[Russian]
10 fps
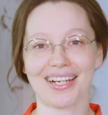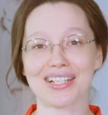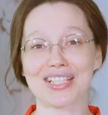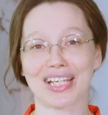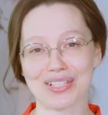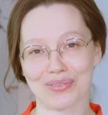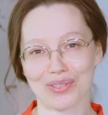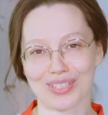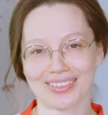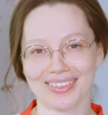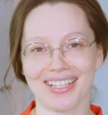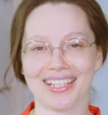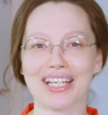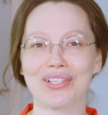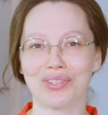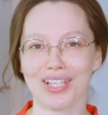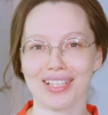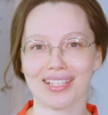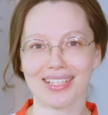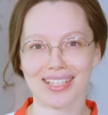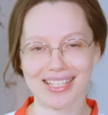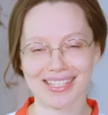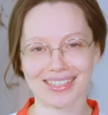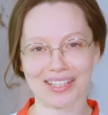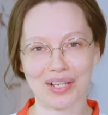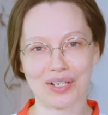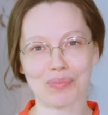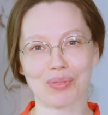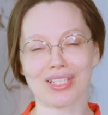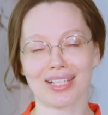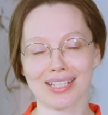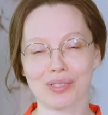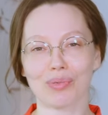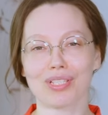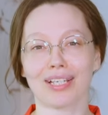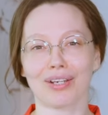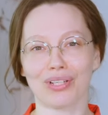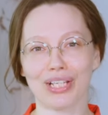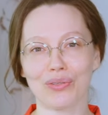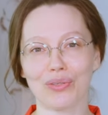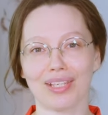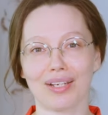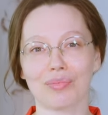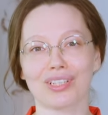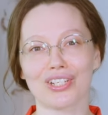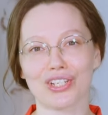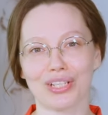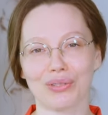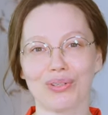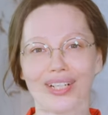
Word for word: Здравствуйте, я Евгения Никитина, специалист по здоровлению и омоложению